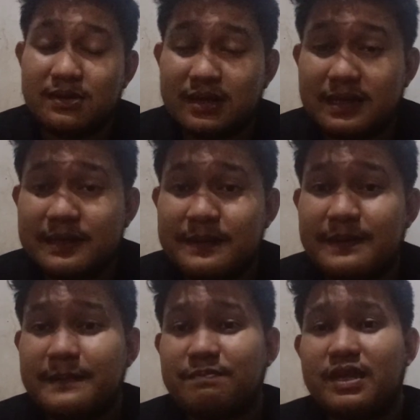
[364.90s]
oleh
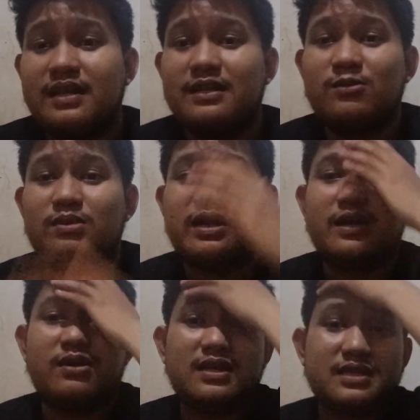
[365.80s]
Nah, itu benar kalau lah